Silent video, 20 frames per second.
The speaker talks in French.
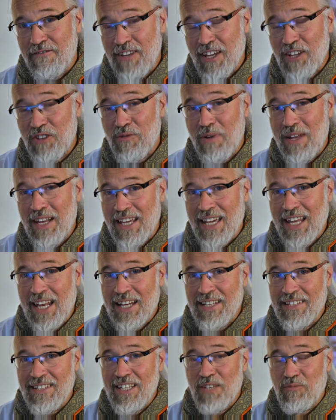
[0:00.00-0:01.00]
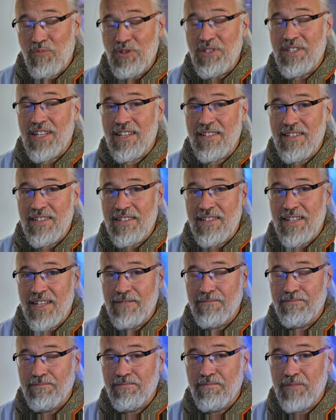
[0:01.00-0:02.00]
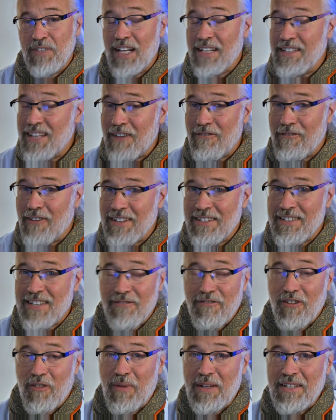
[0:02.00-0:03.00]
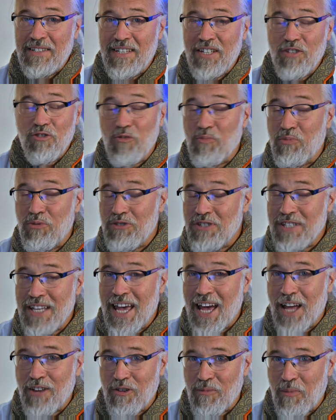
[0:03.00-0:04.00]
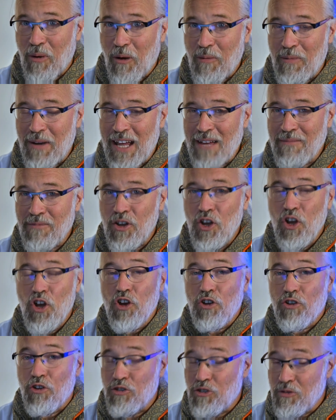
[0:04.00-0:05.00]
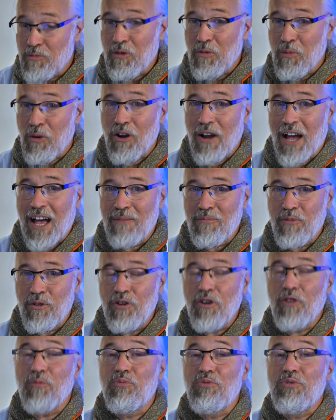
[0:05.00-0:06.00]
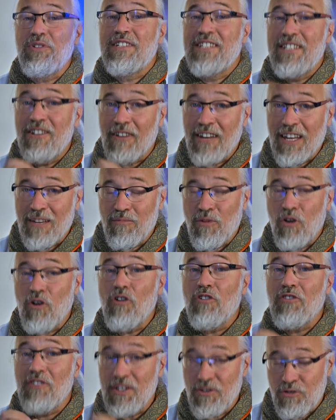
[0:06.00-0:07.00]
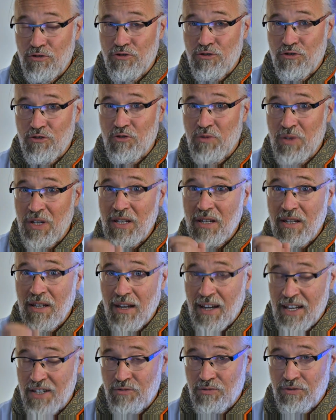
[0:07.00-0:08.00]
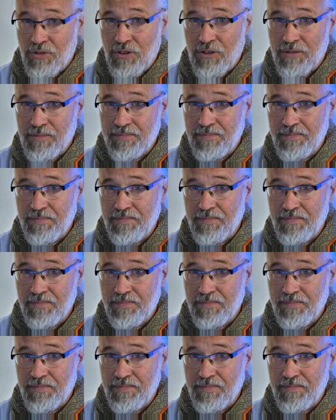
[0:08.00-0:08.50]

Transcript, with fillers: virtuel et galactique, puisse exister, l'interface informatique ne pose guère de problèmes que de bons programmeurs puissent théoriquement, dès aujourd'hui, résoudre.